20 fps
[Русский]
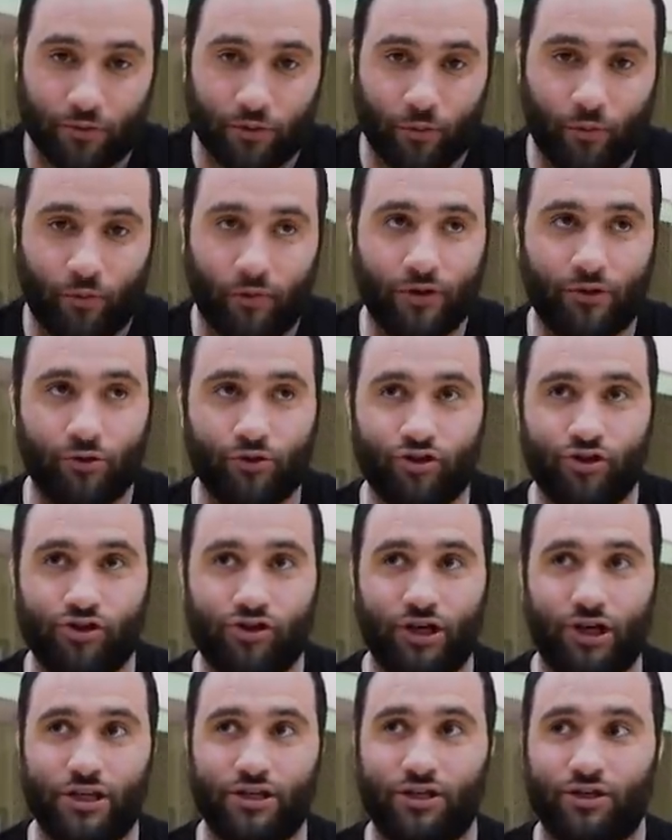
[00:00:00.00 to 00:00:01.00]
То бывает очень
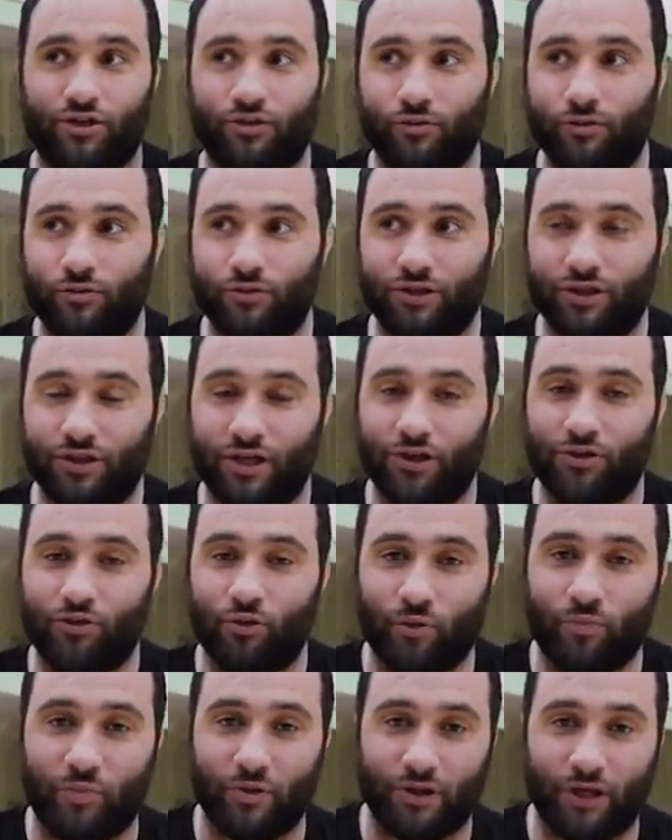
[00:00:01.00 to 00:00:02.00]
часто, что люди на
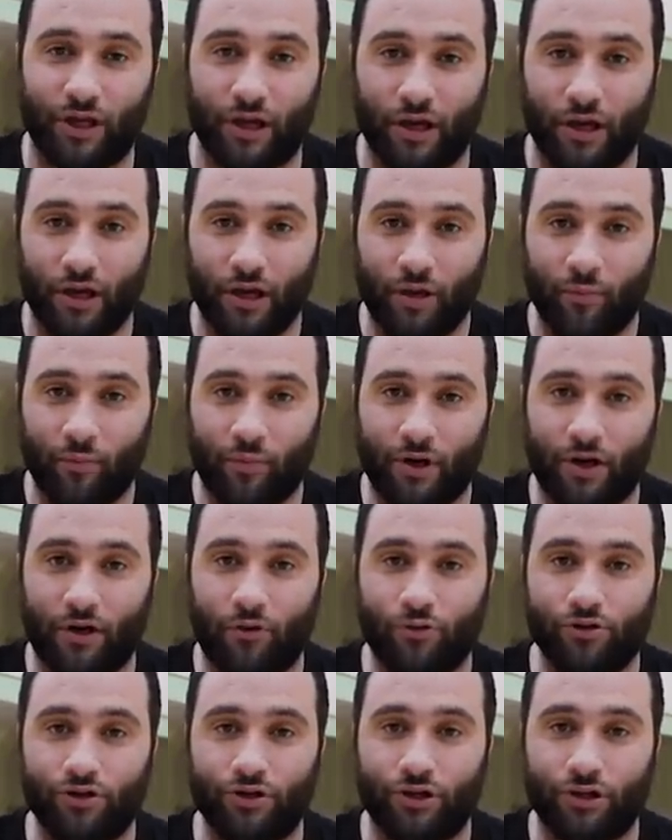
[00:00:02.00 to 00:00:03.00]
допинге
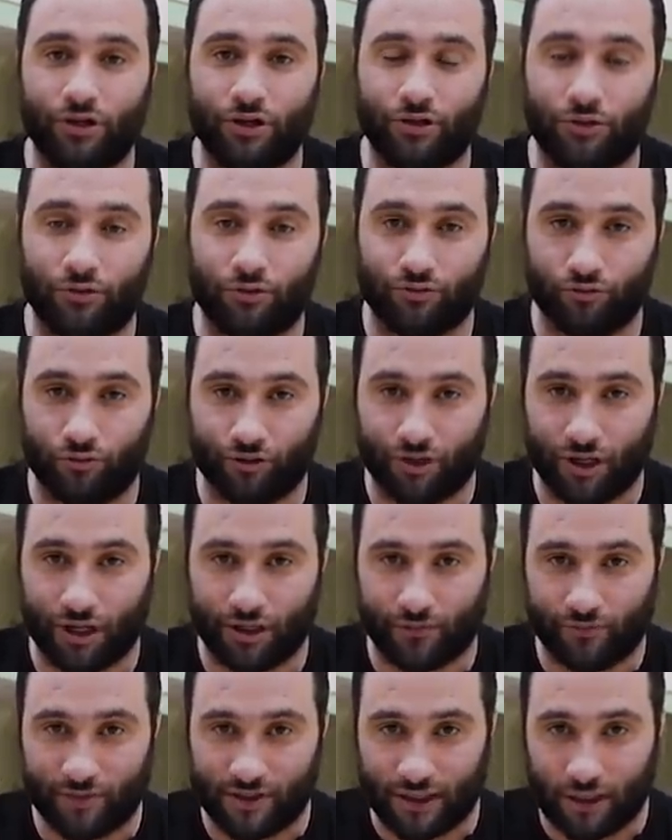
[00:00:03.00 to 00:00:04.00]
проходят этот
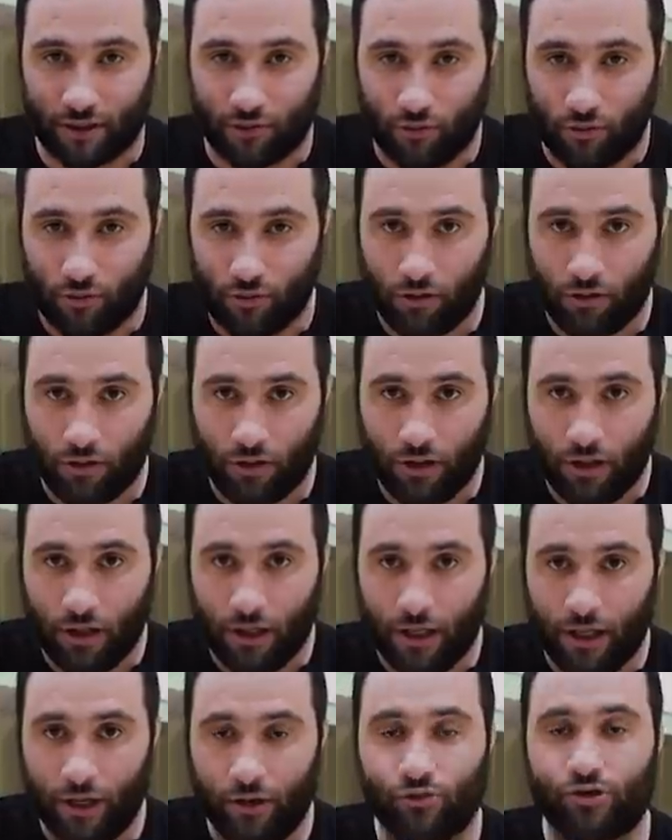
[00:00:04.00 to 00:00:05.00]
результат высоко,
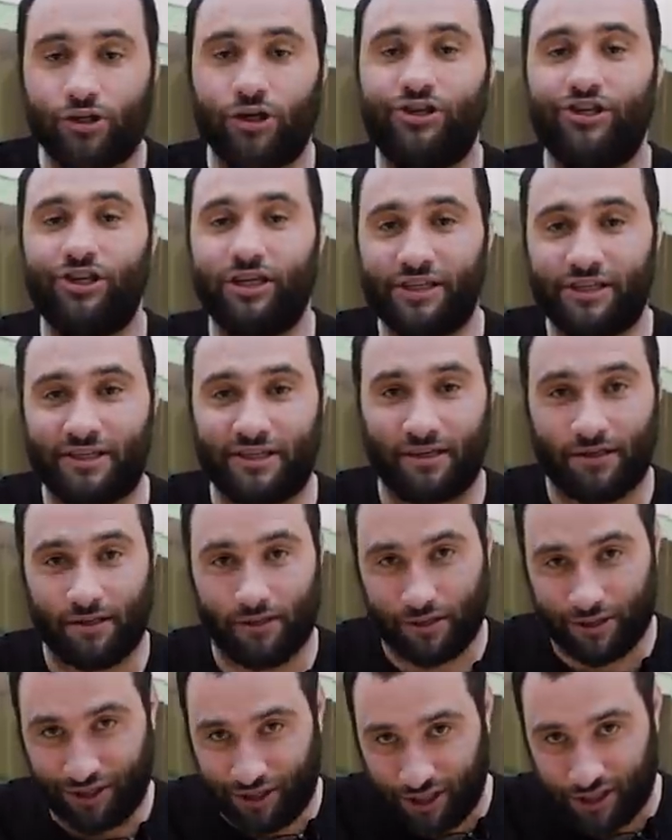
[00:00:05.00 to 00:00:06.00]
и уже чистя,
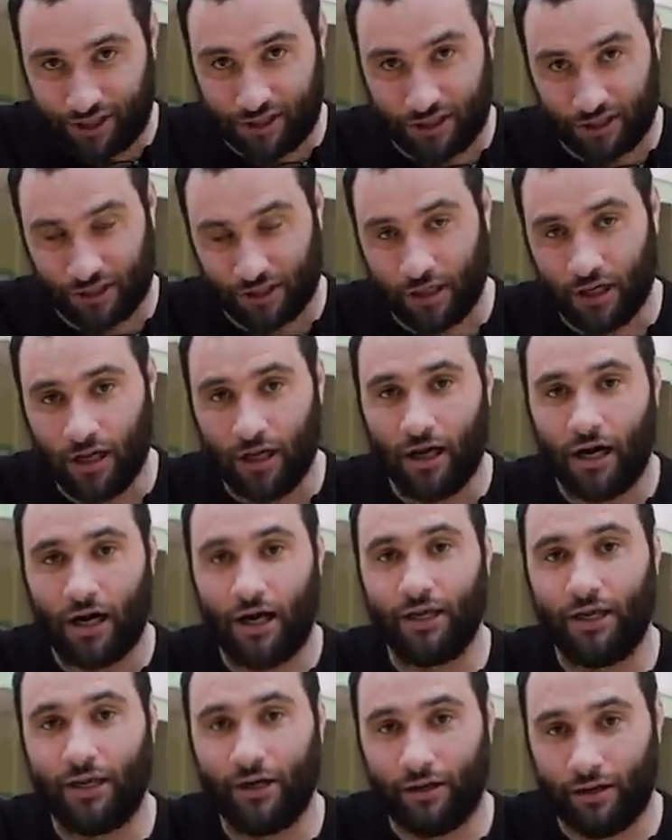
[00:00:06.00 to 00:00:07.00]
чистясь,
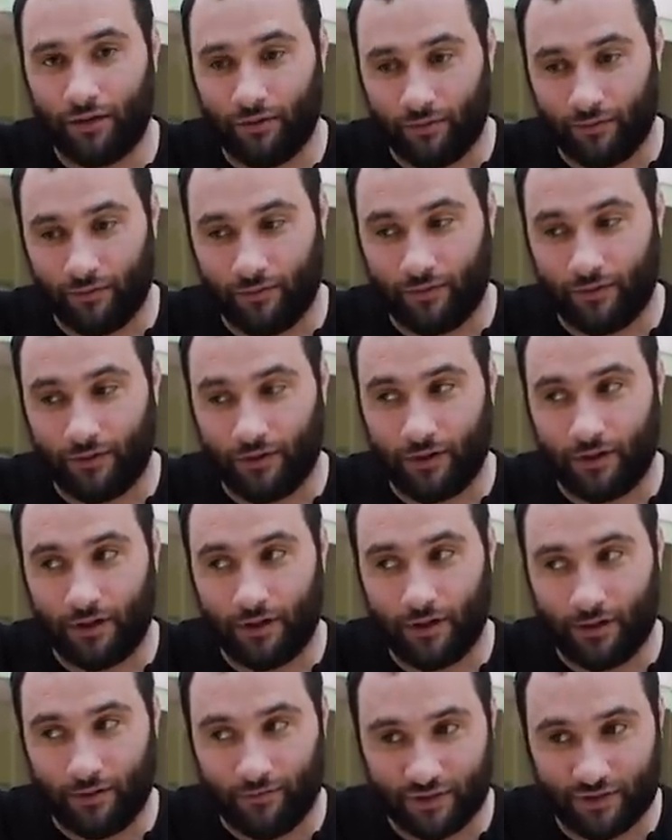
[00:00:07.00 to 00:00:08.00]
они
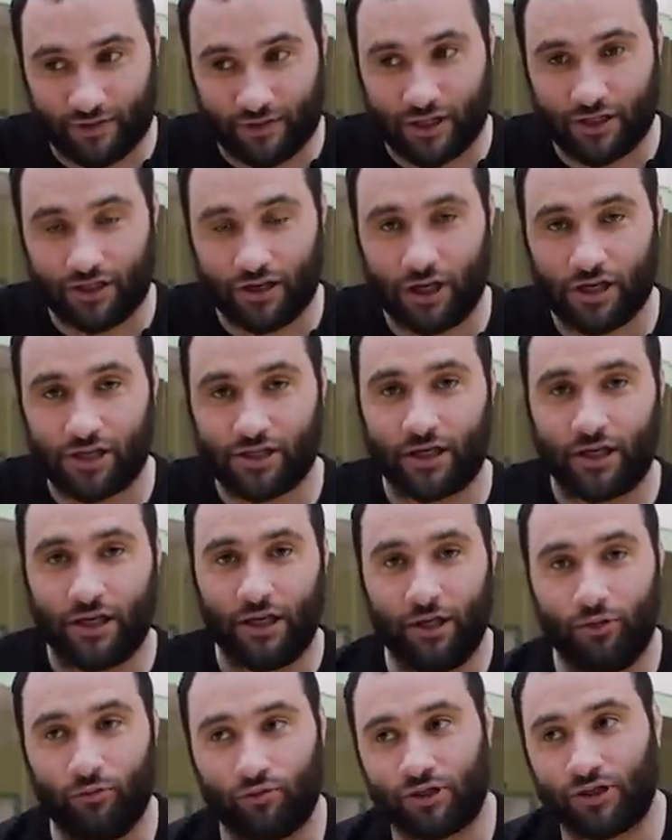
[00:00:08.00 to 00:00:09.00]
возвращаются,
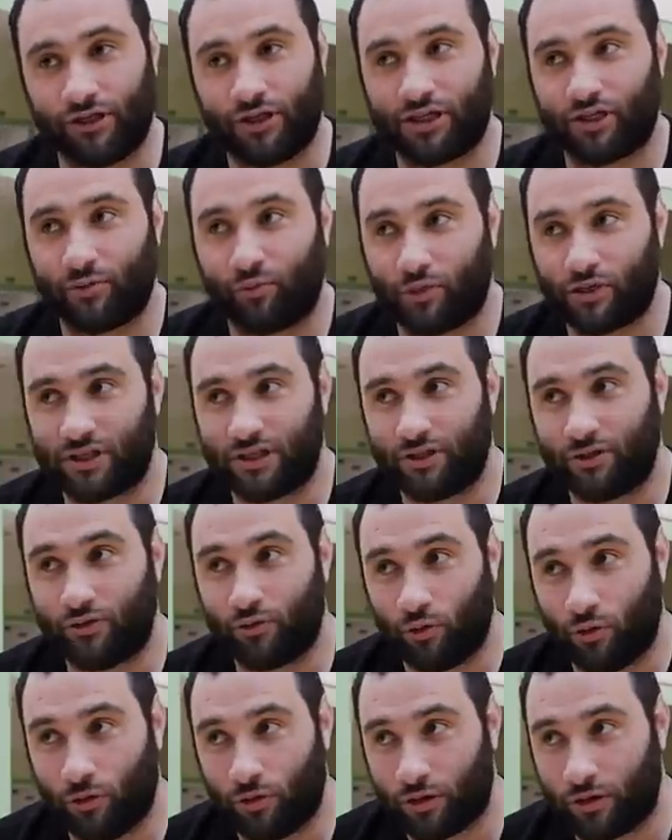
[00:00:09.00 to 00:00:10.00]
и уже даже после
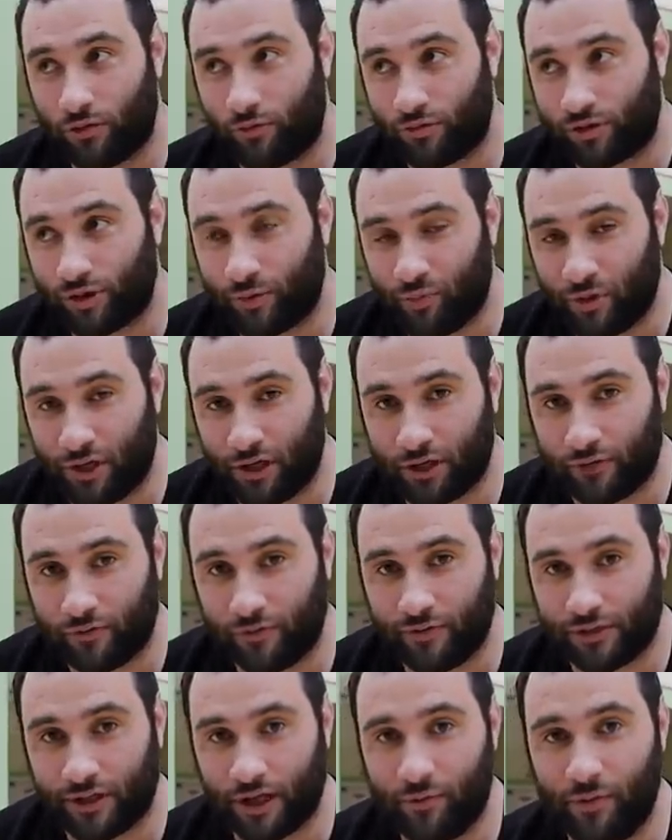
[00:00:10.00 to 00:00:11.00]
долгого уже
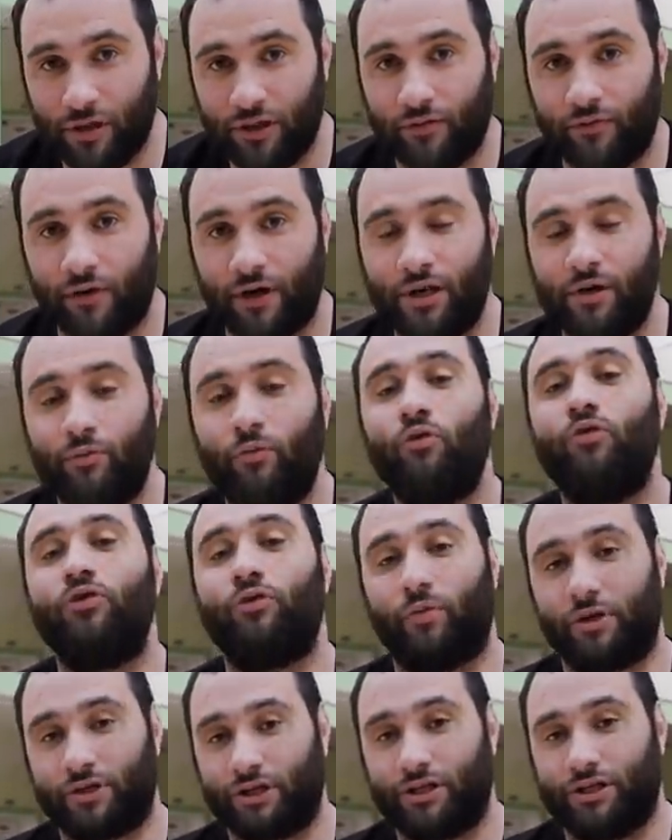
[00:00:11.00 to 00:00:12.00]
перерыва витаминного они
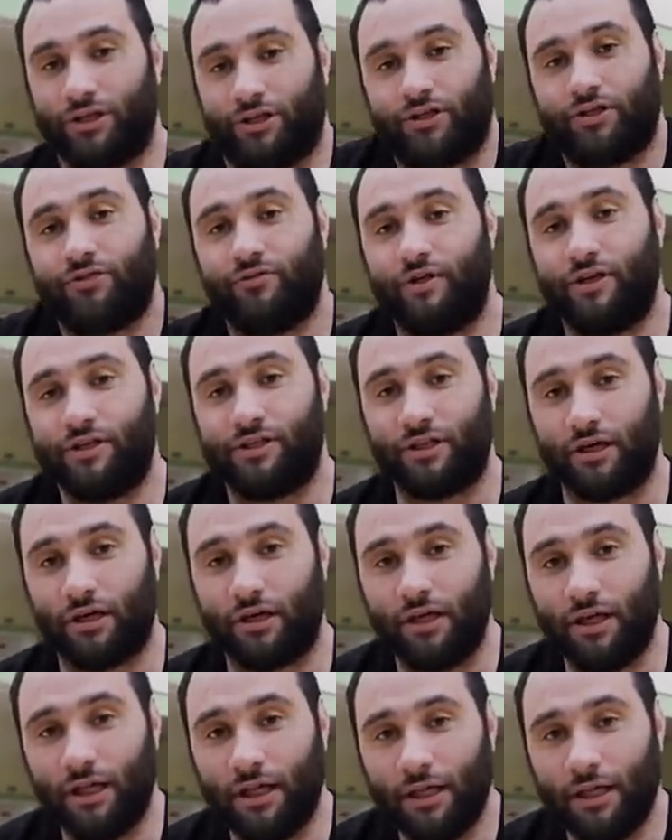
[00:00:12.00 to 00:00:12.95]
могут пожать эти 200.